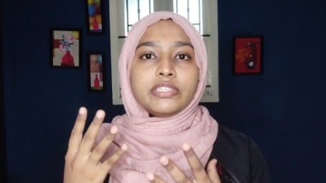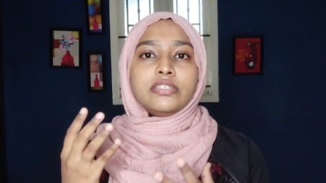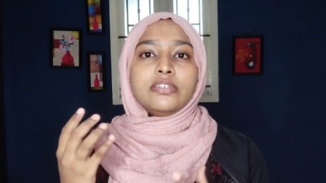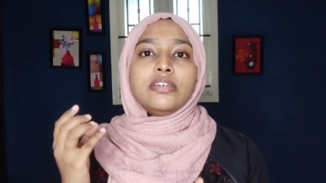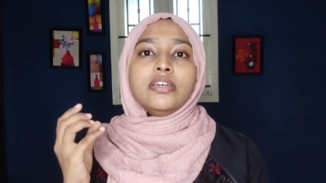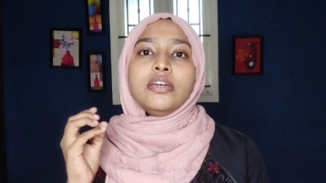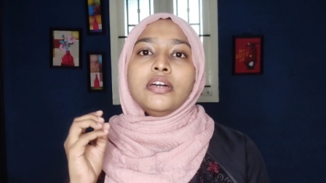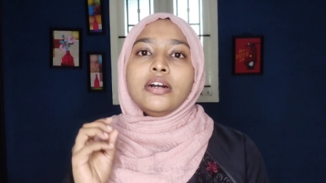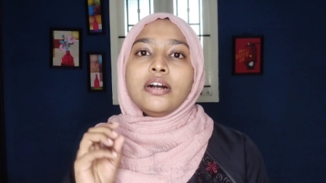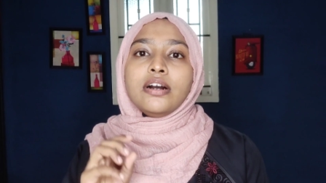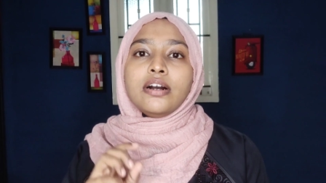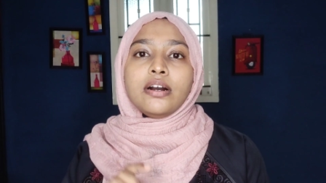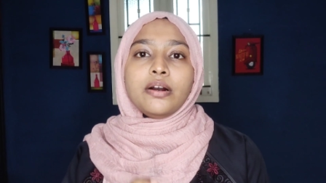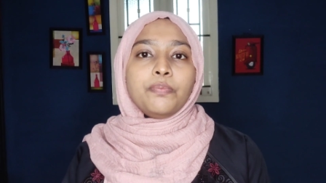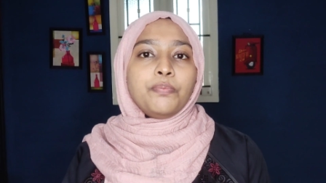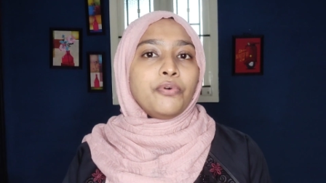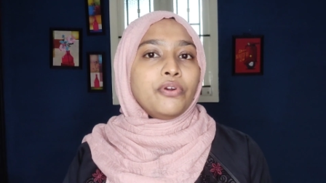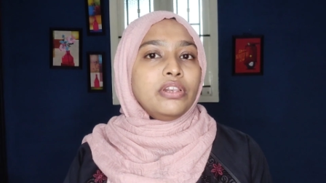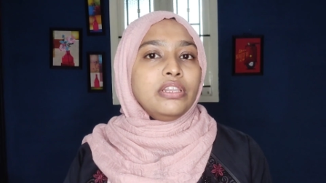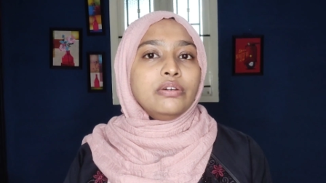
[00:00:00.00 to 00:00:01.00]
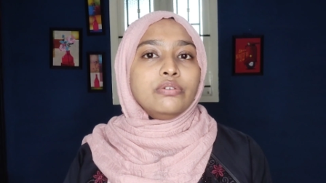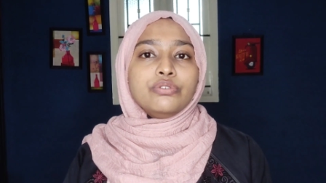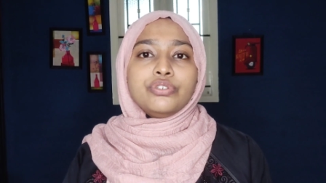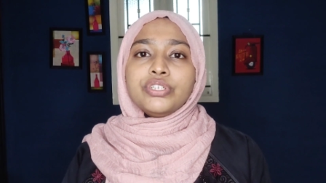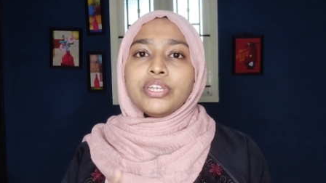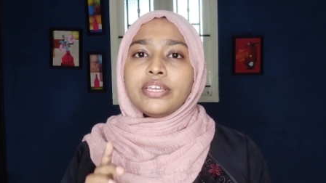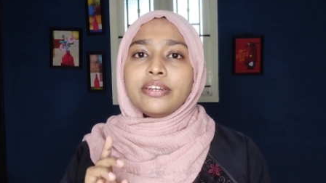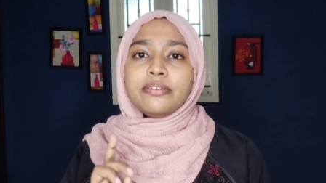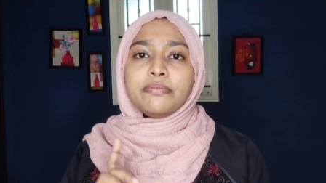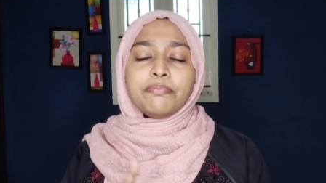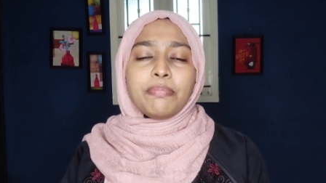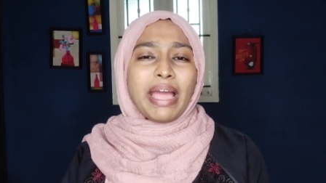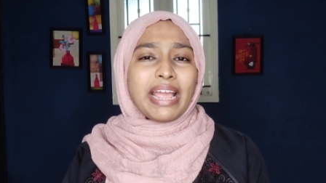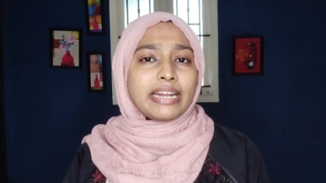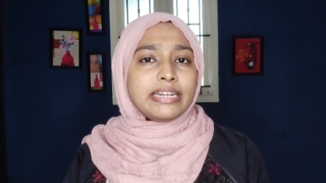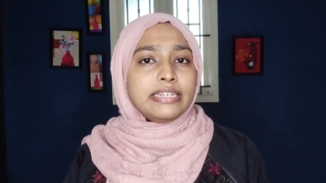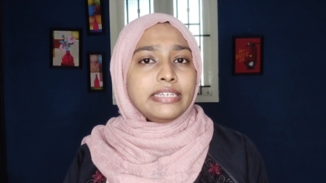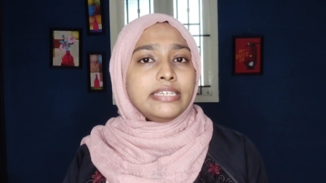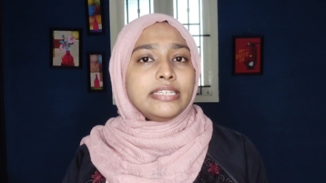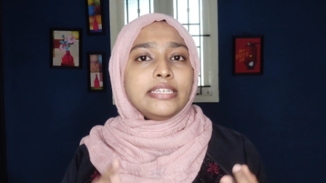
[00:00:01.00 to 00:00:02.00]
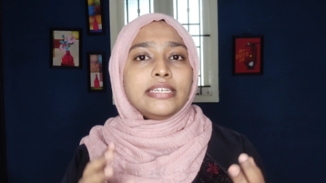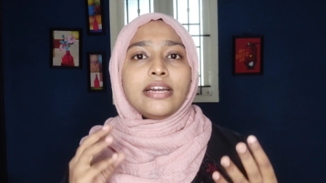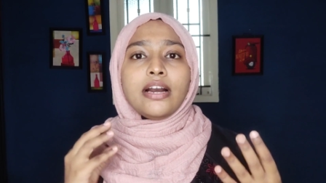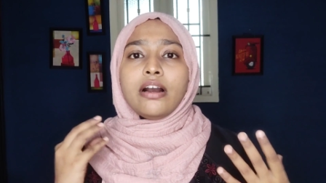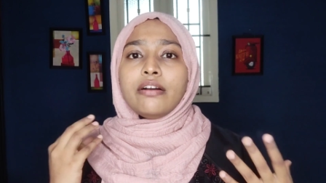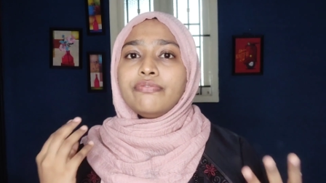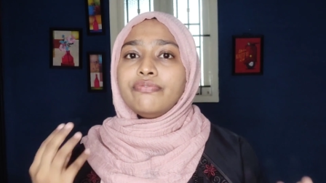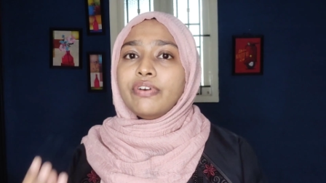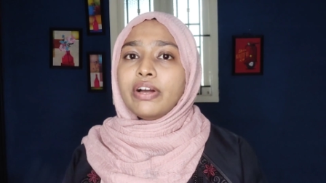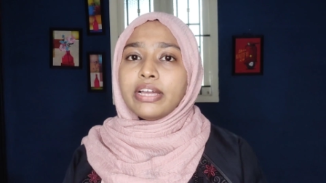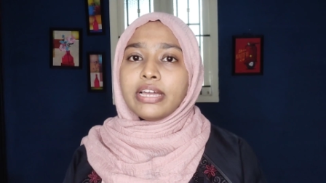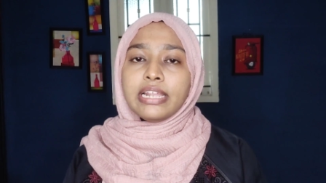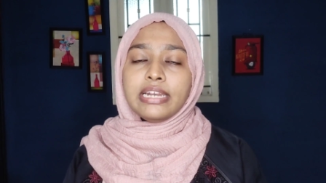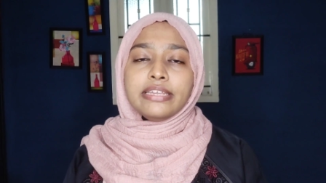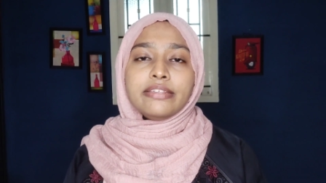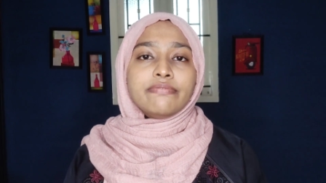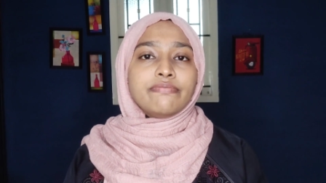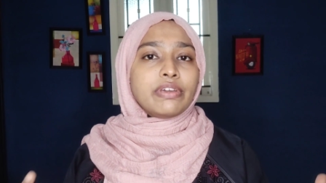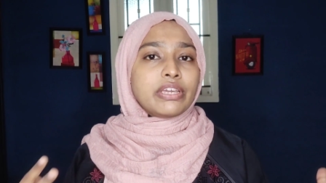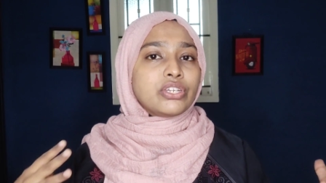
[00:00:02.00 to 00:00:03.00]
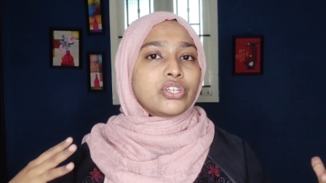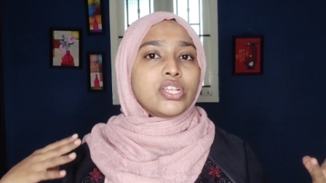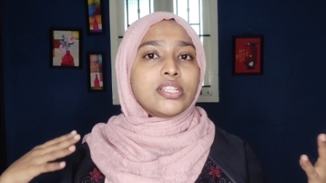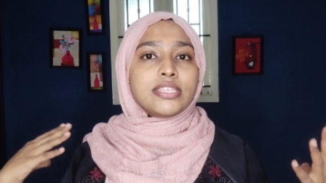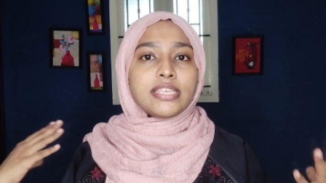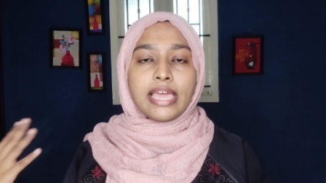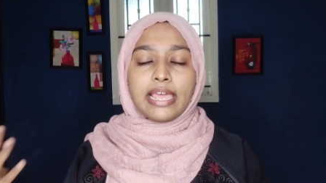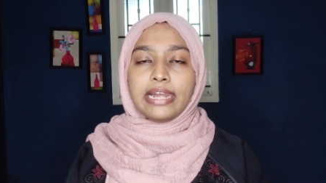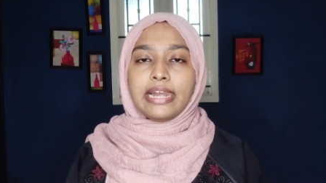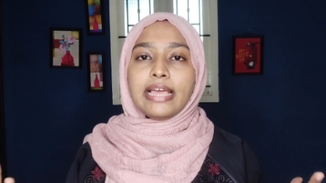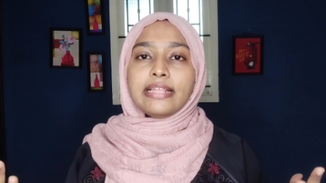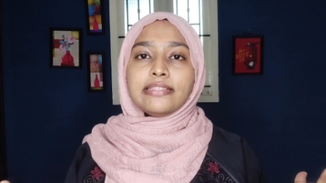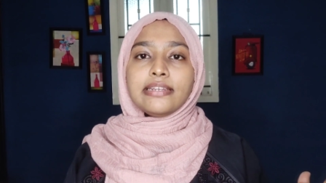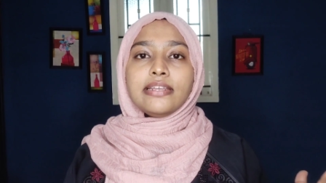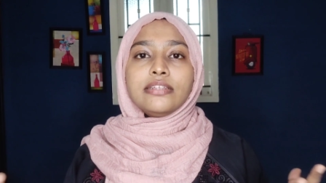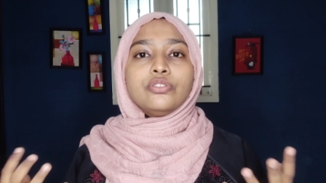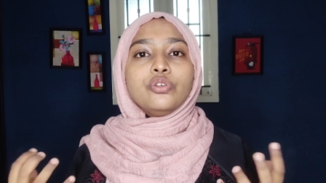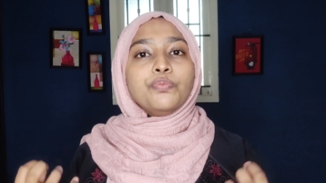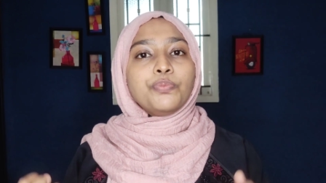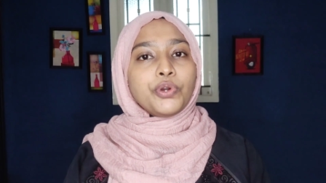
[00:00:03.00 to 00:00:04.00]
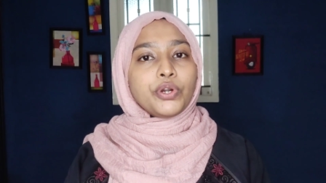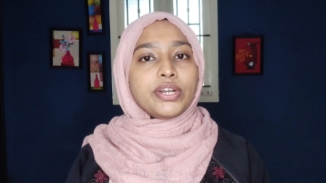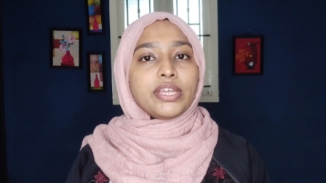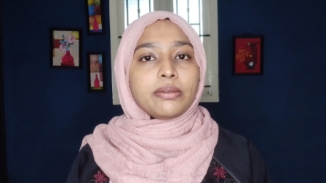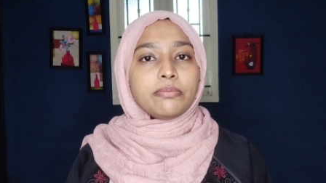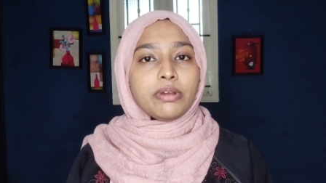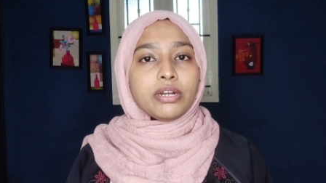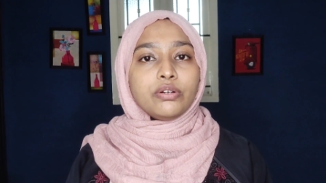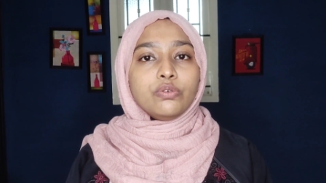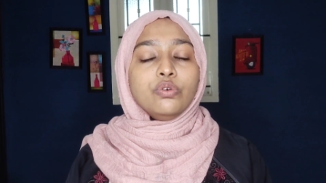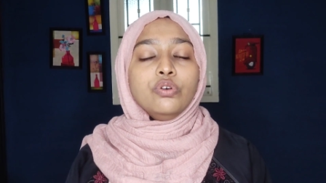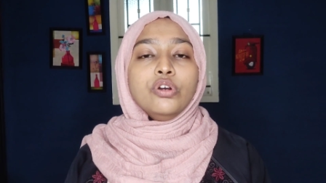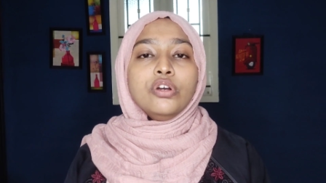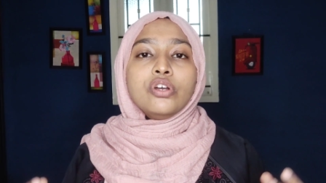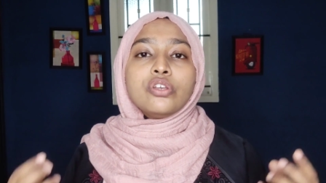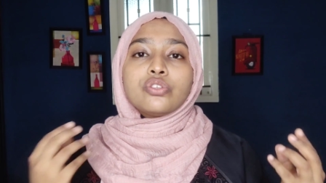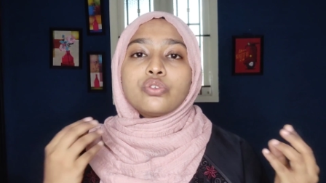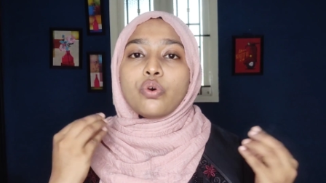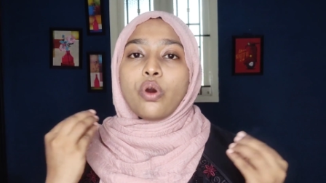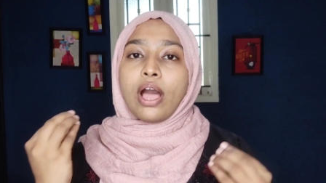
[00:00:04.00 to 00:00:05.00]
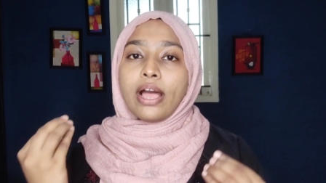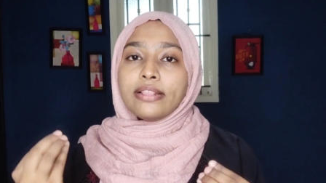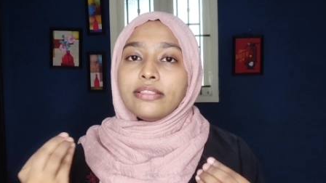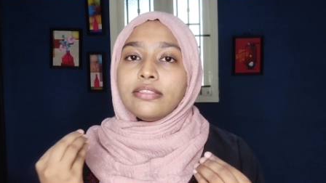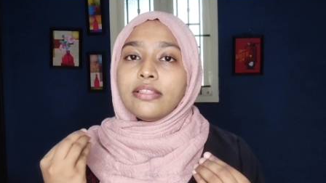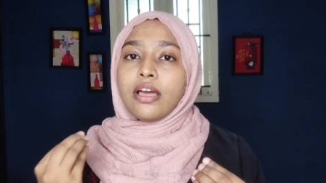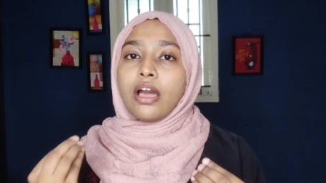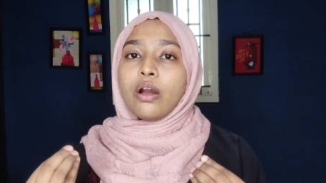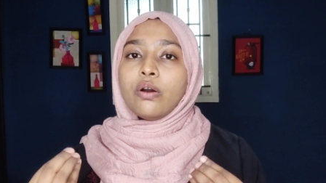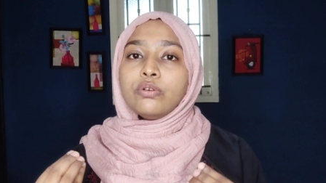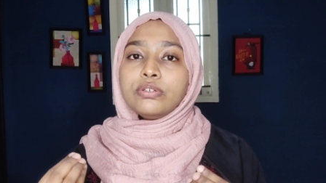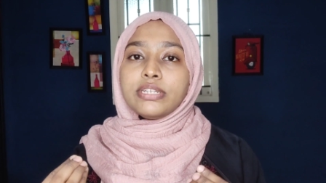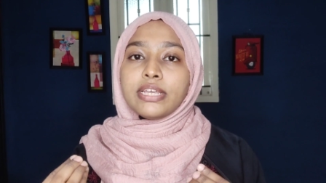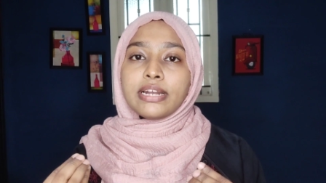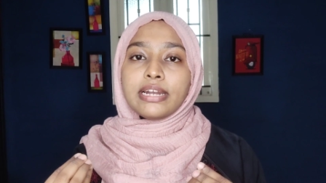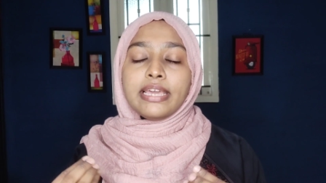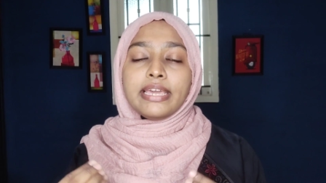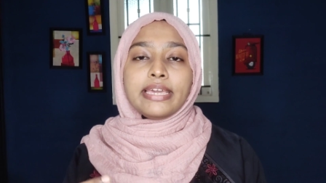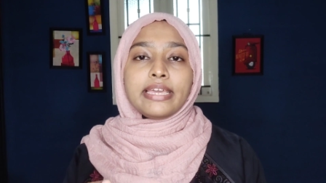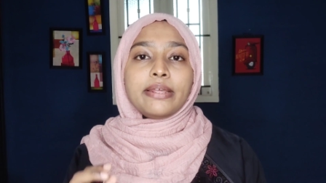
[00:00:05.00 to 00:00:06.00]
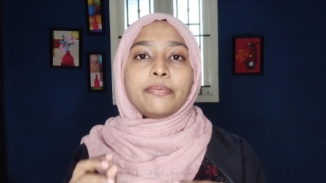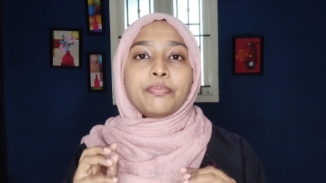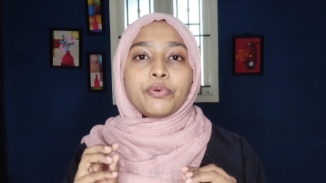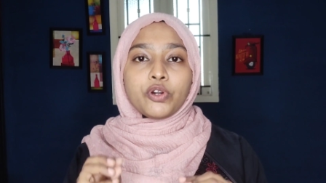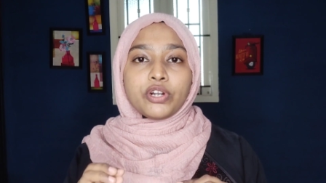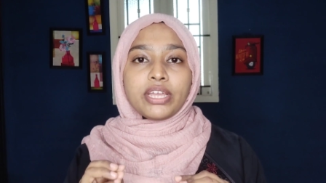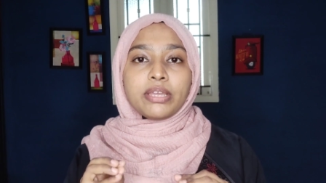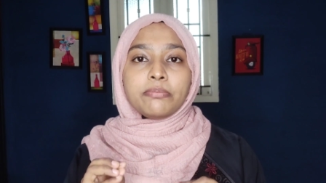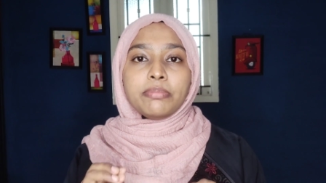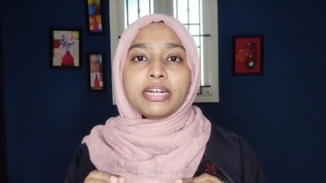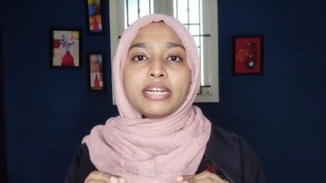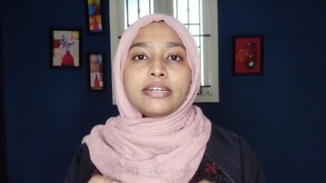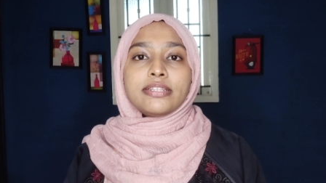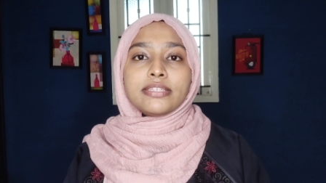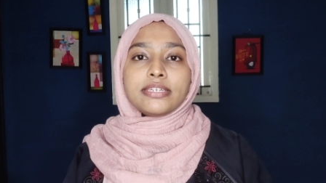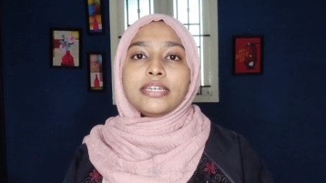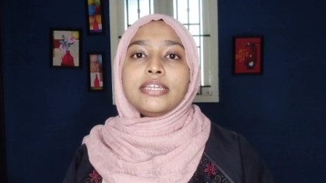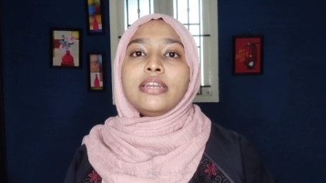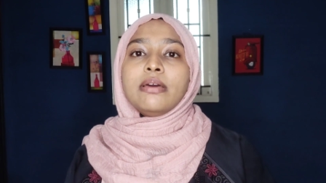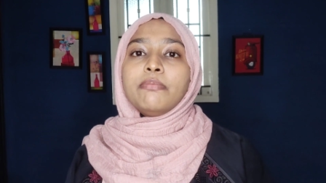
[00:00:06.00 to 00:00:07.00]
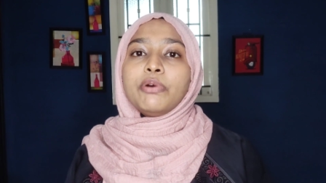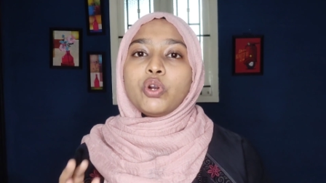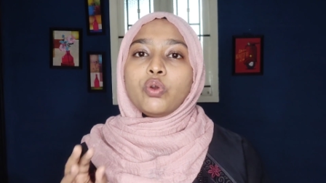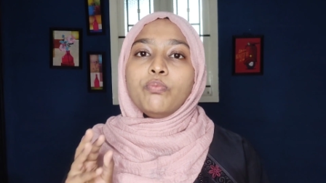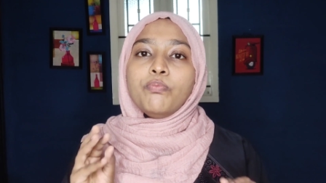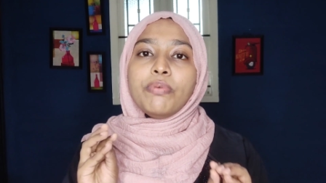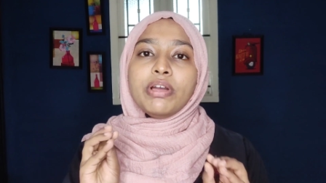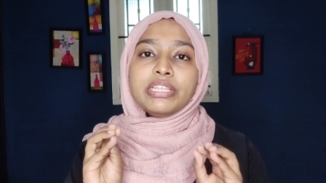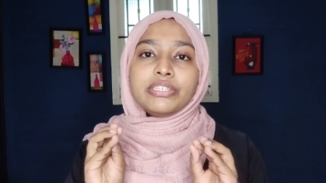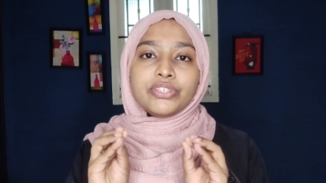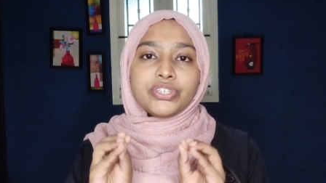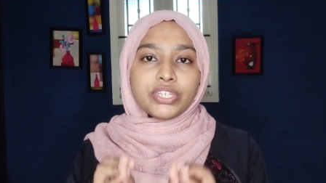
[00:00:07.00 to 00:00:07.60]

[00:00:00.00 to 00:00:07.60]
வந்து பொல்யூஷன் பாக்டீரியா ஃபங்கல் இன்ஃபெக்ஷன்ஸ் எல்லாத்துலேருந்தும் ப்ரொடெக்ட் பண்ணும் ஸோ அந்த அவுட்டர் லேயரை ப்ரொடெக்ட் பண்ணுறதுக்கு நம்ம ரொம்ப